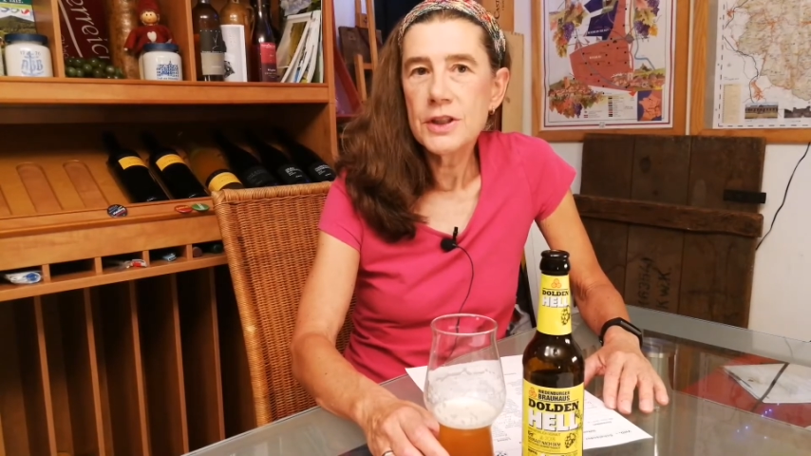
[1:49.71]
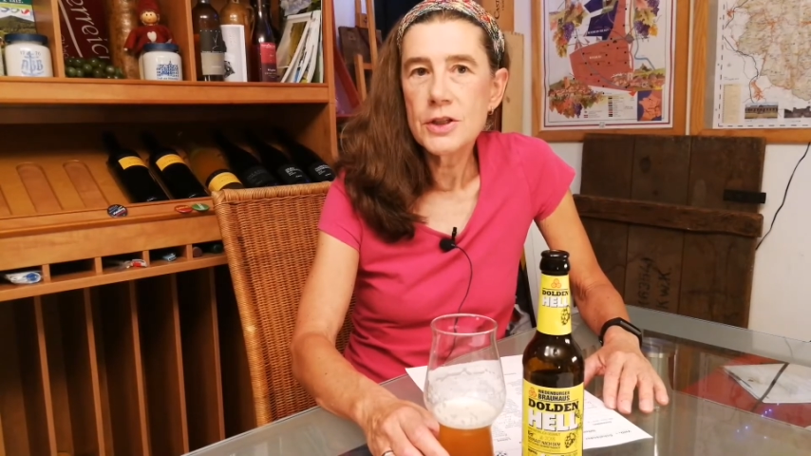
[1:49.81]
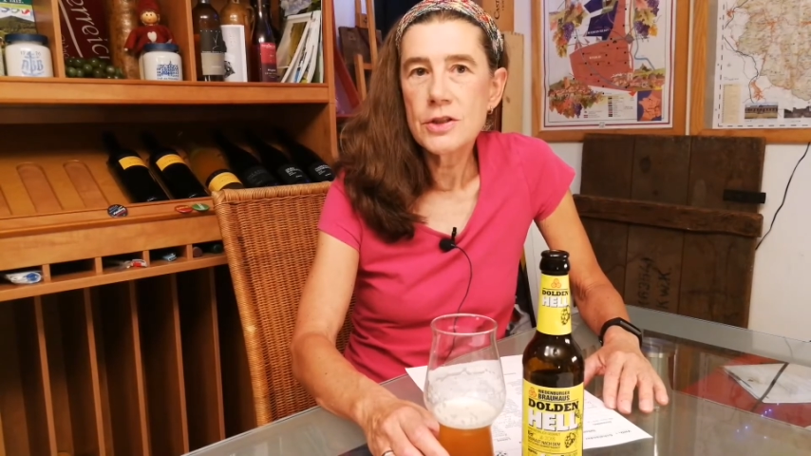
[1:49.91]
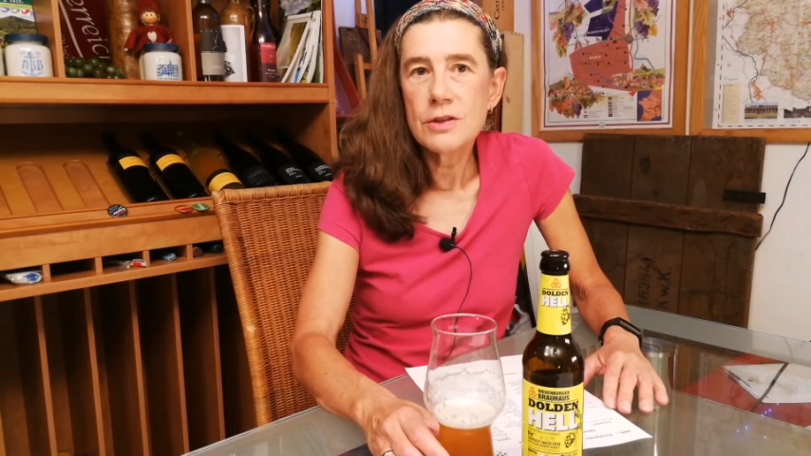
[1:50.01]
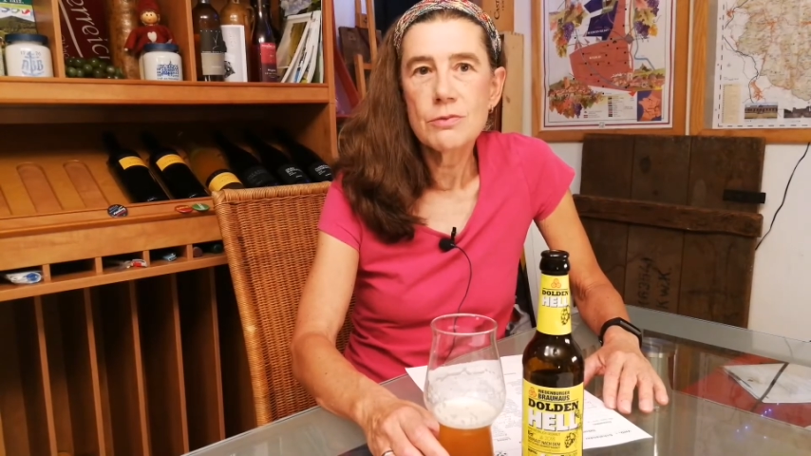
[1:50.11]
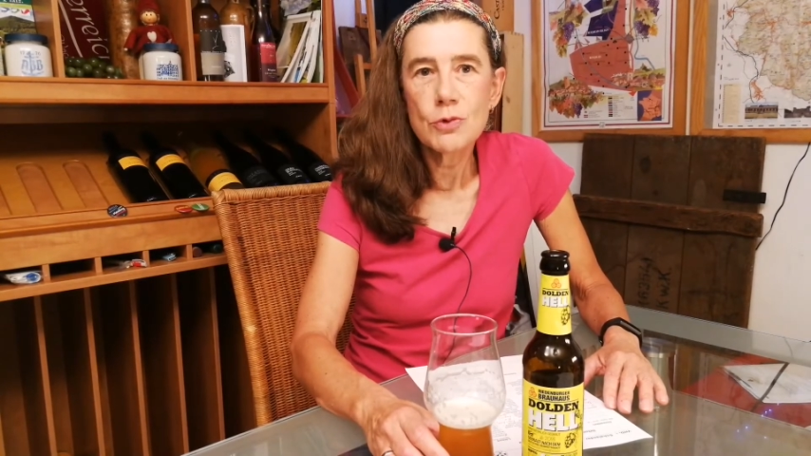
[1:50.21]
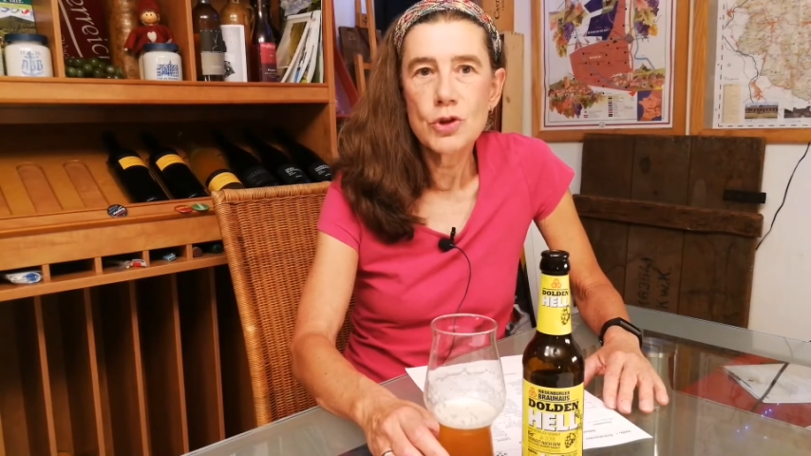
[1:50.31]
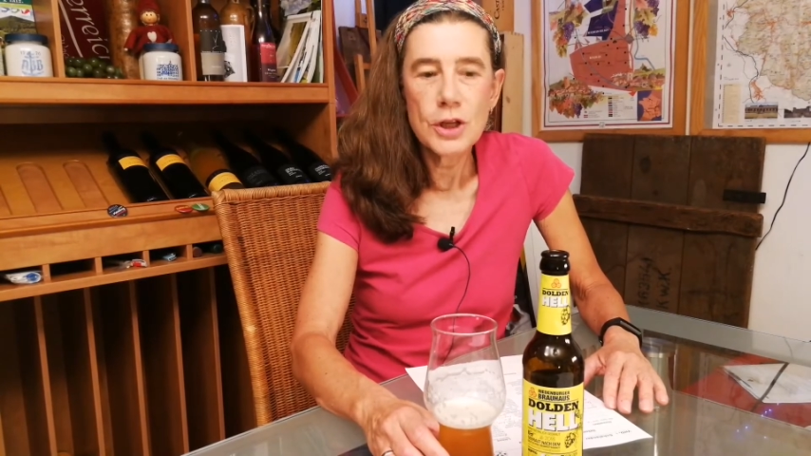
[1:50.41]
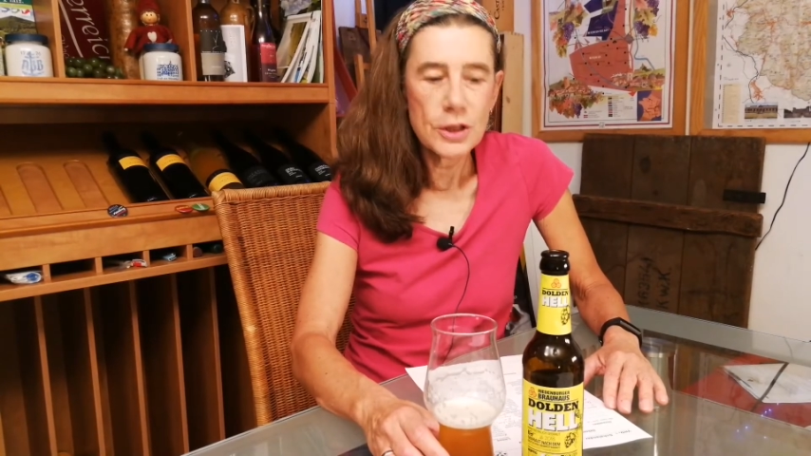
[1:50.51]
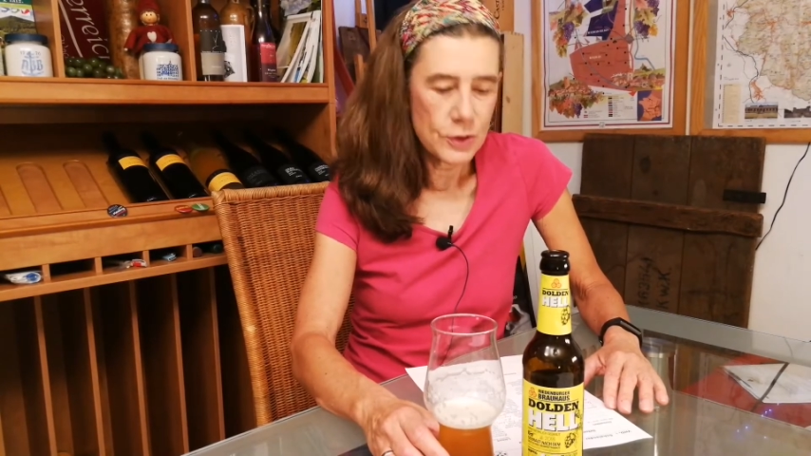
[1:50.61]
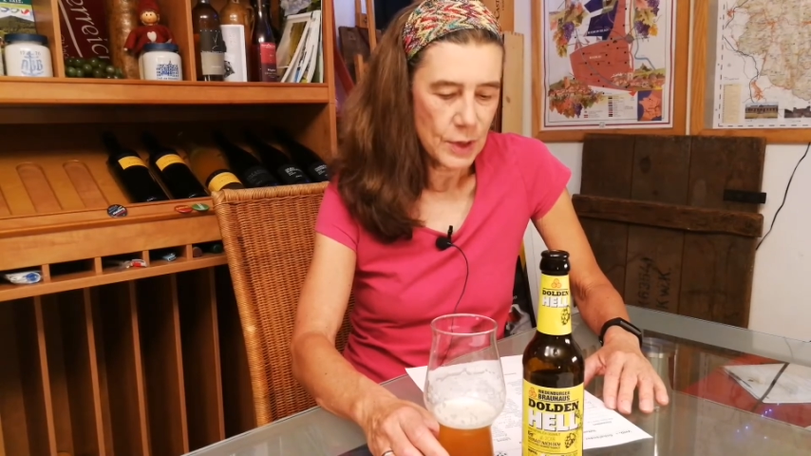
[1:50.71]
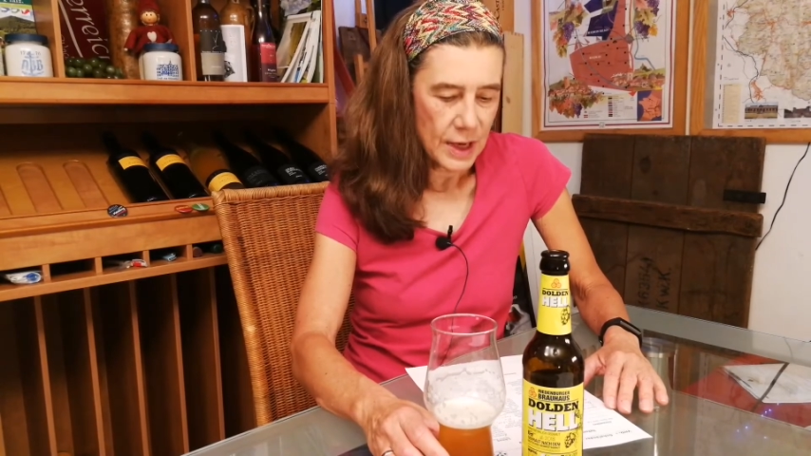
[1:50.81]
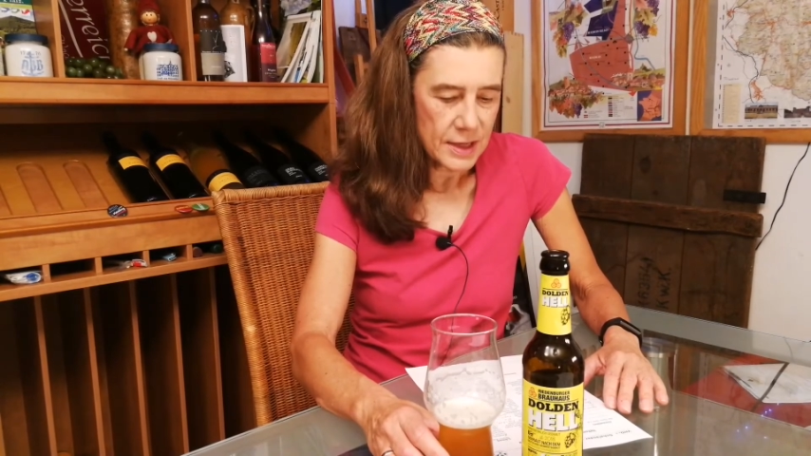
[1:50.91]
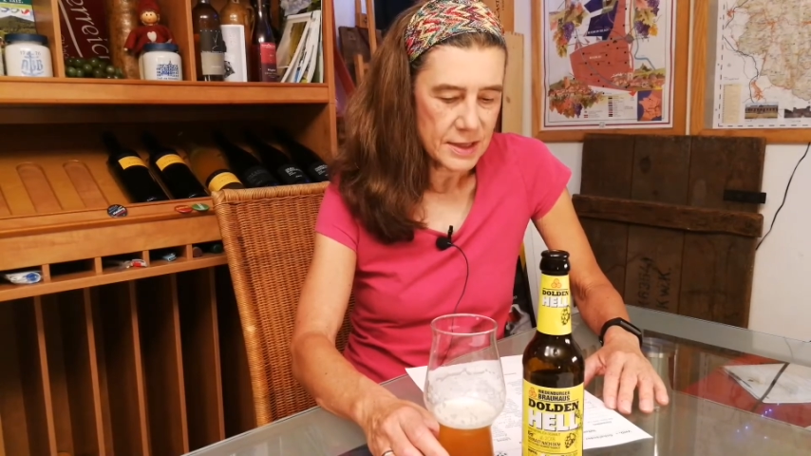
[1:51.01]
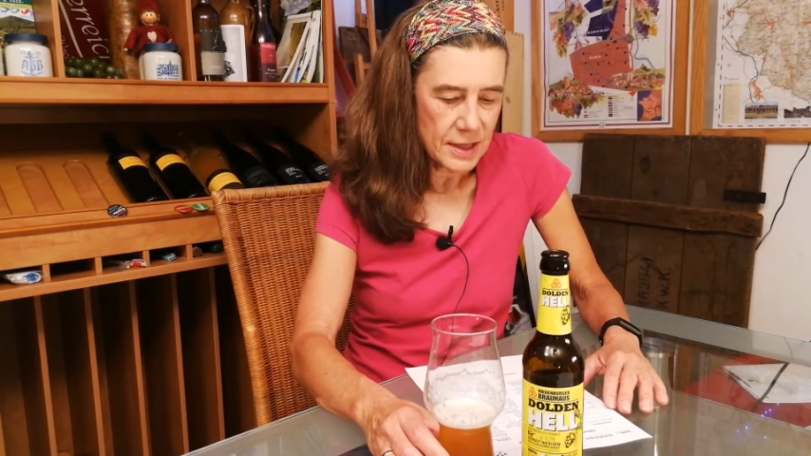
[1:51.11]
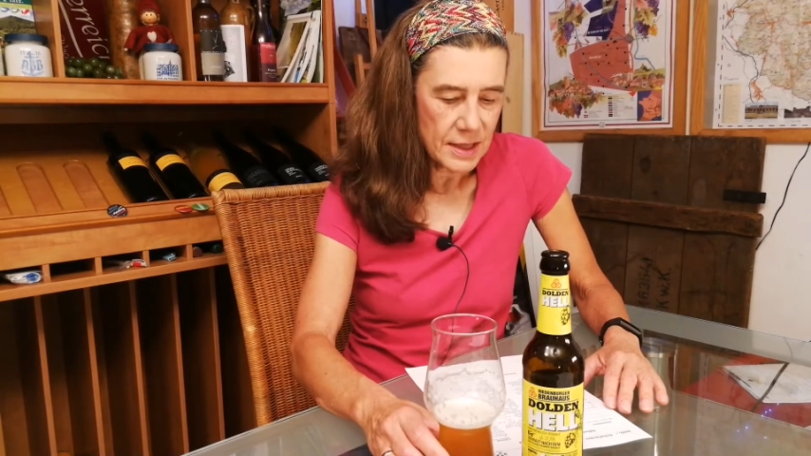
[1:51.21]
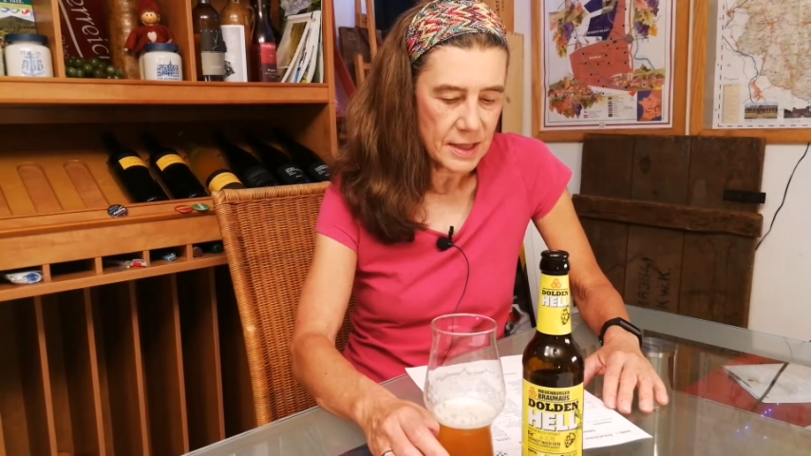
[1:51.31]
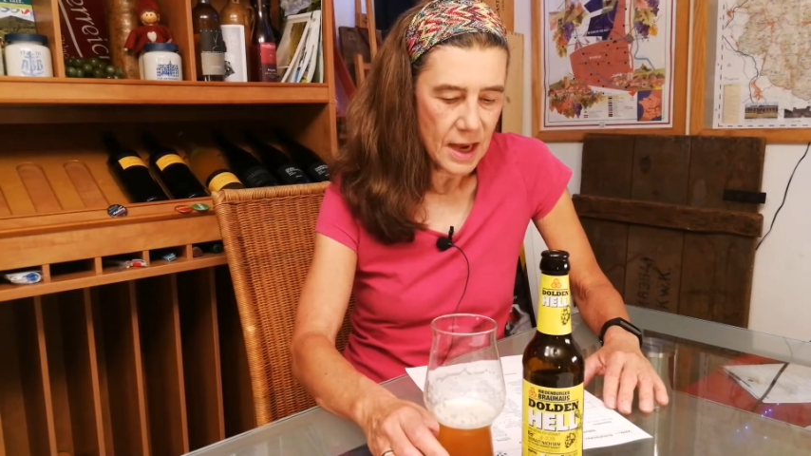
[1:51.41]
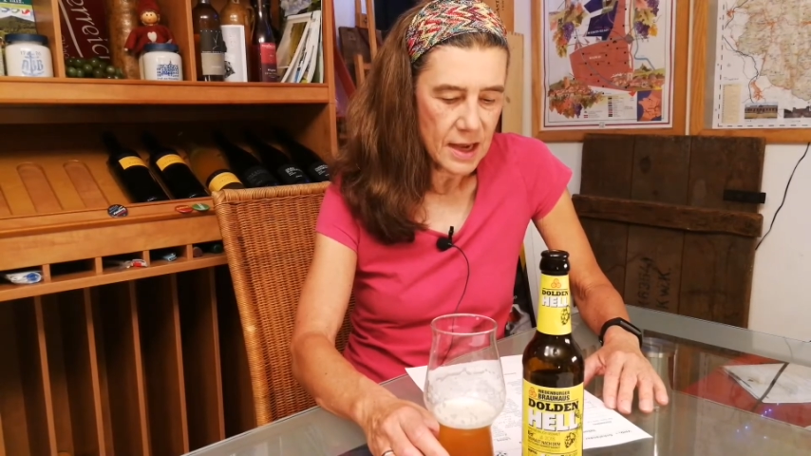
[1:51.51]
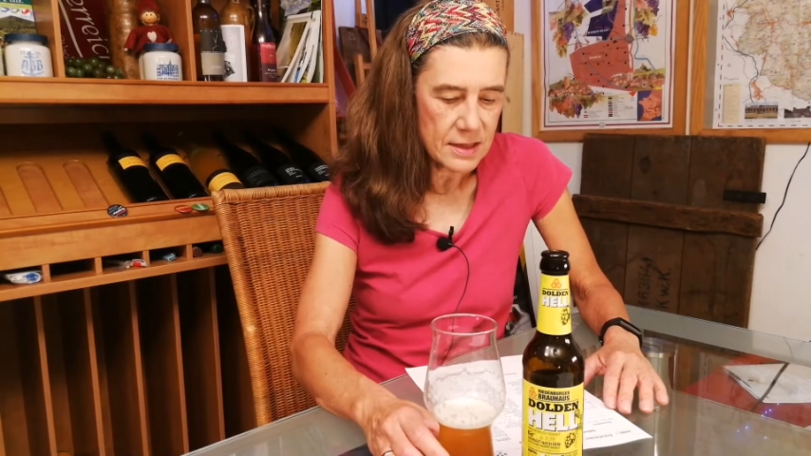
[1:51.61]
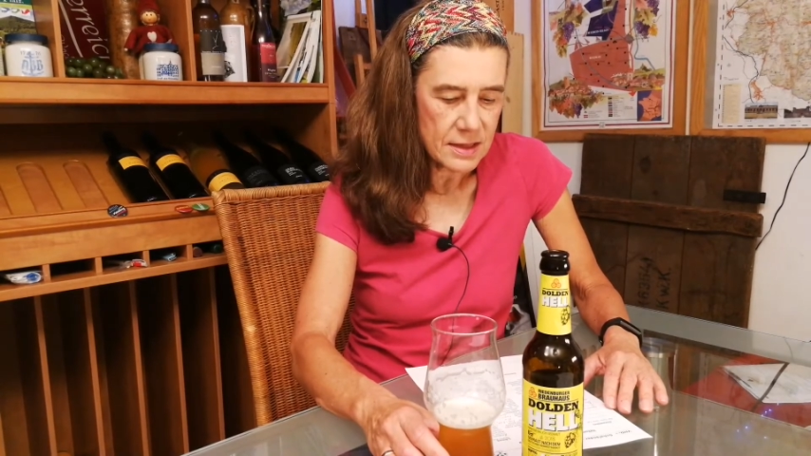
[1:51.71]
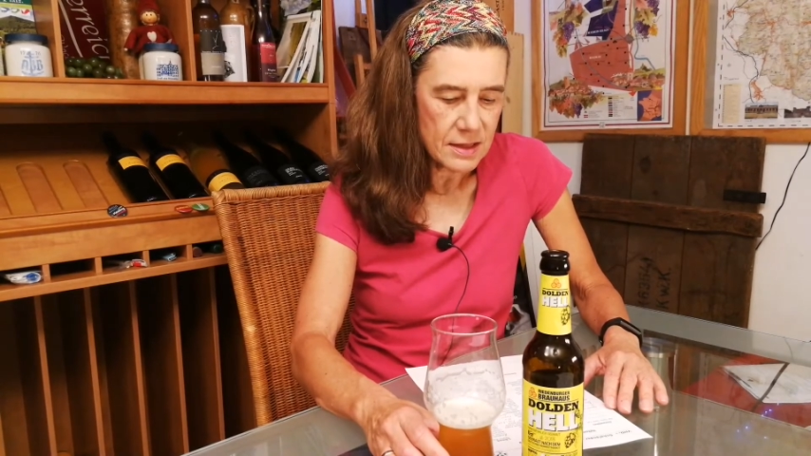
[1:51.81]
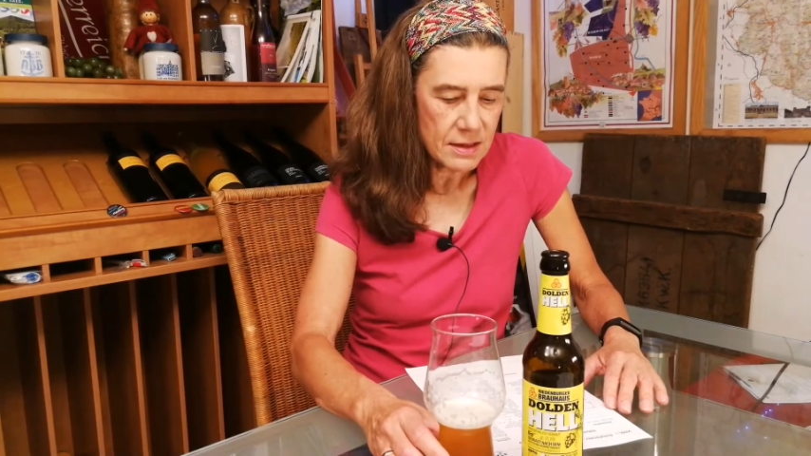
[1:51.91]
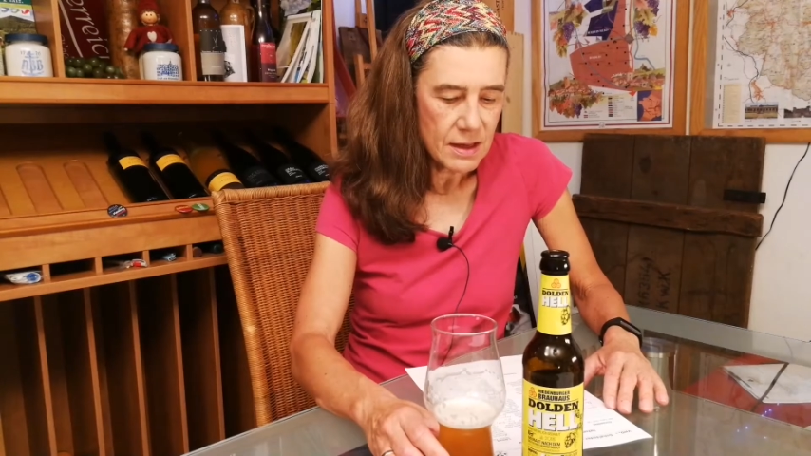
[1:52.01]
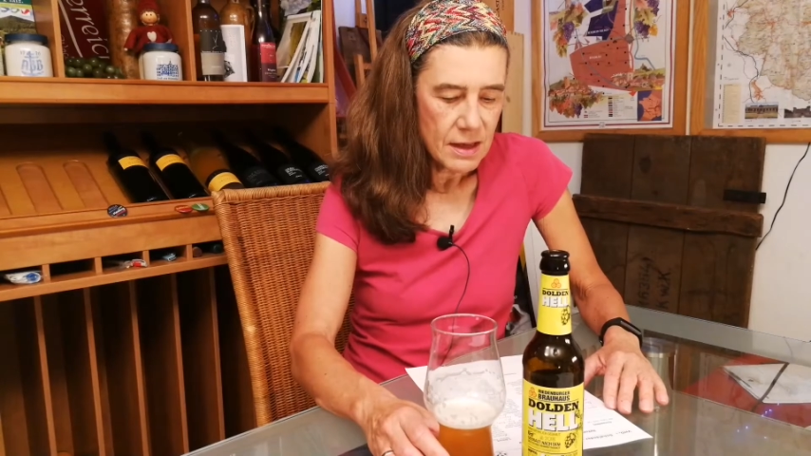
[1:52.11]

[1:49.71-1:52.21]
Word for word: das stieg zuerst in die Nase.